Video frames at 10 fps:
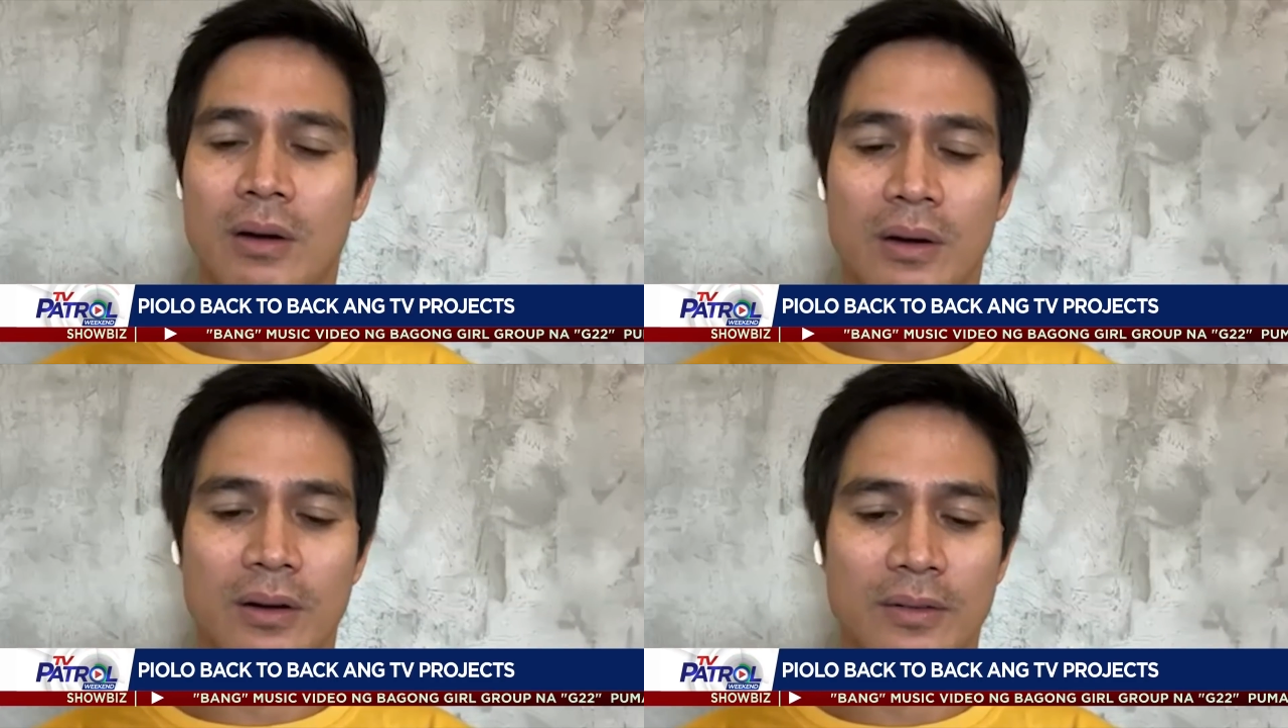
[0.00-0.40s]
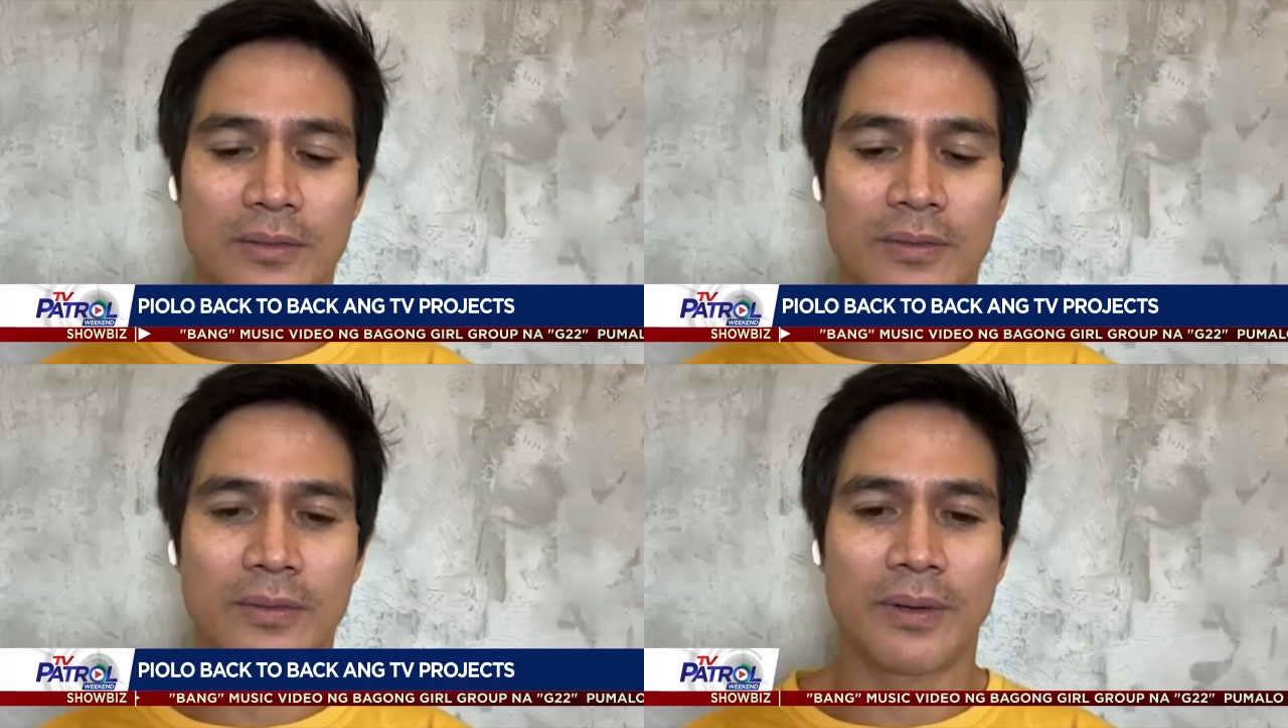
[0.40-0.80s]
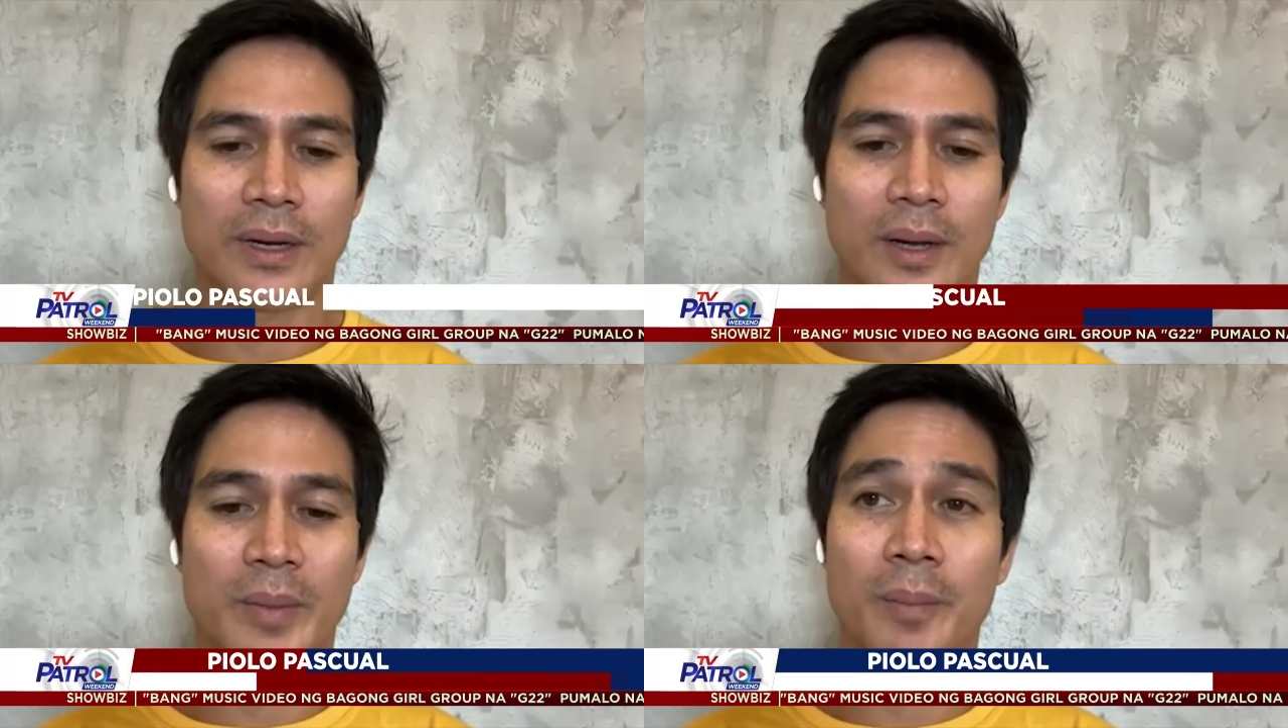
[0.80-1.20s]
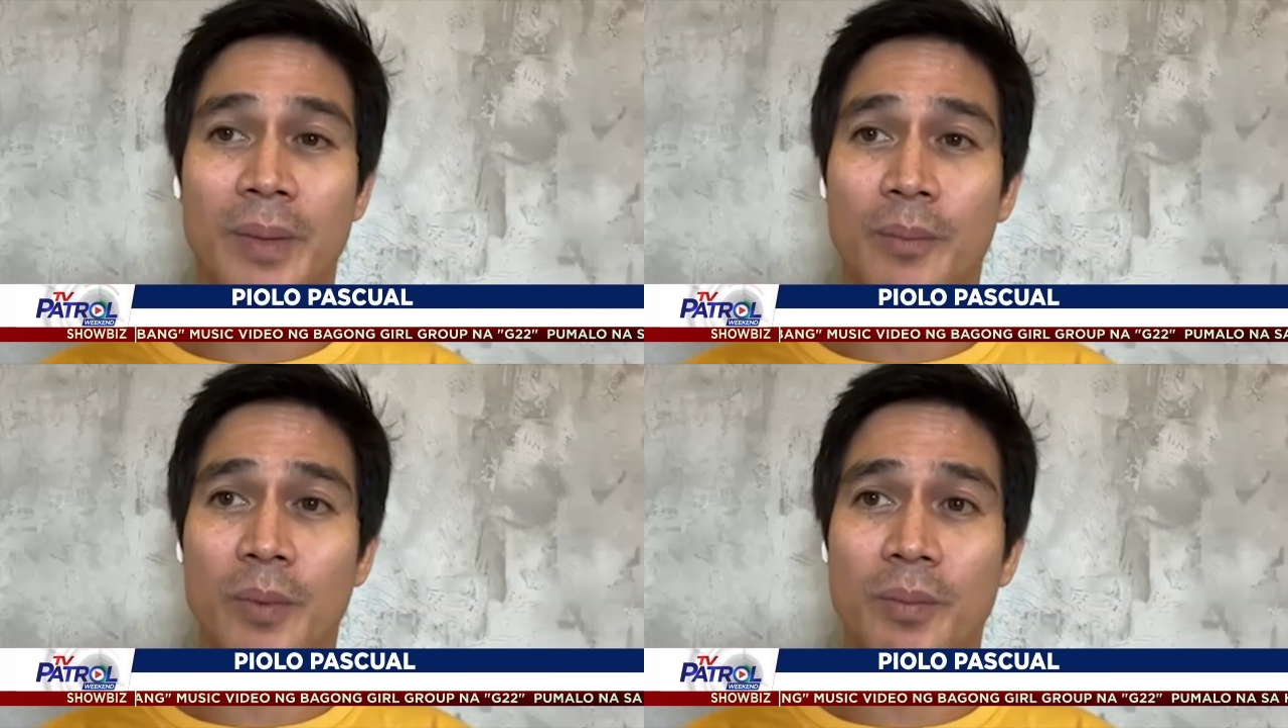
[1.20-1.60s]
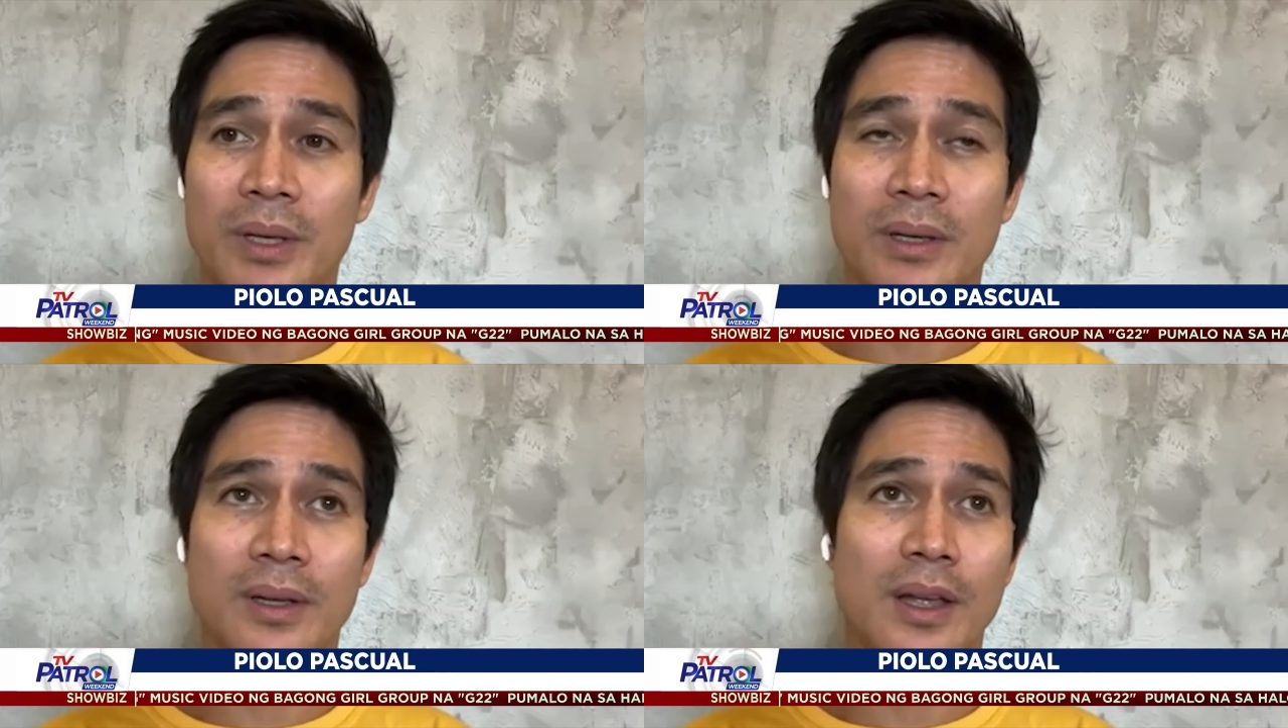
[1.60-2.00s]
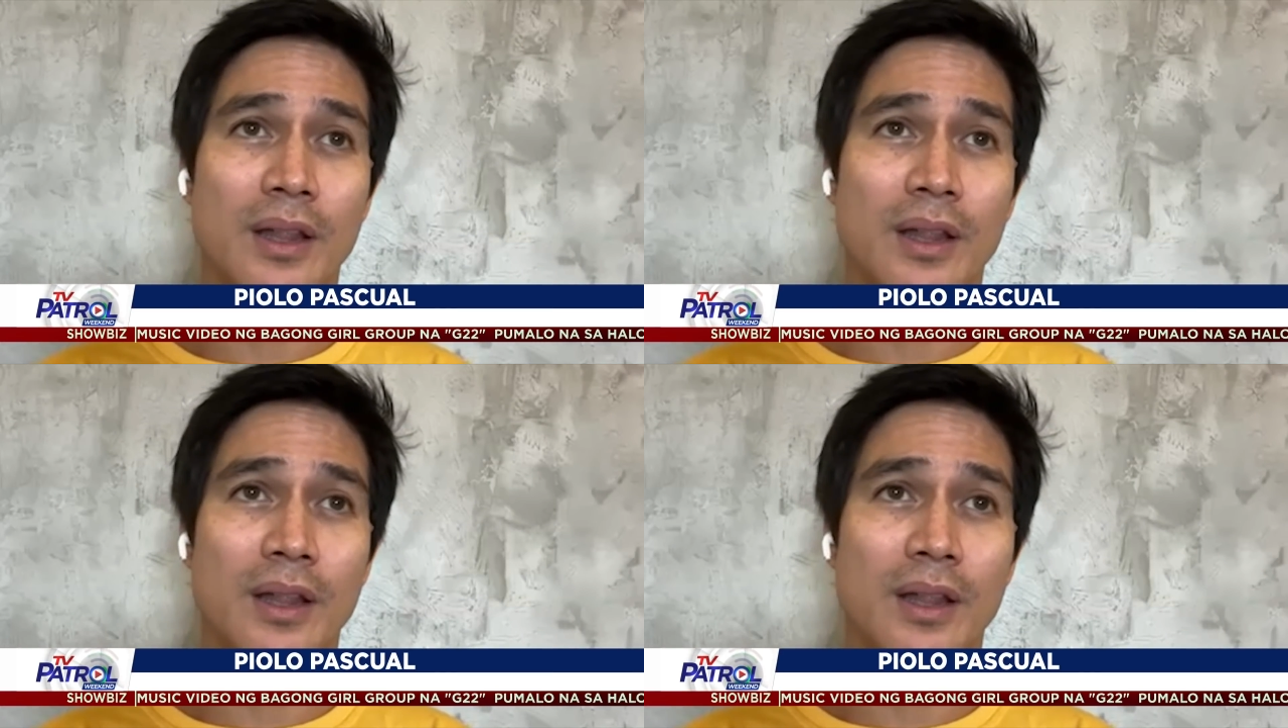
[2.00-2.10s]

of uh, my Papa P.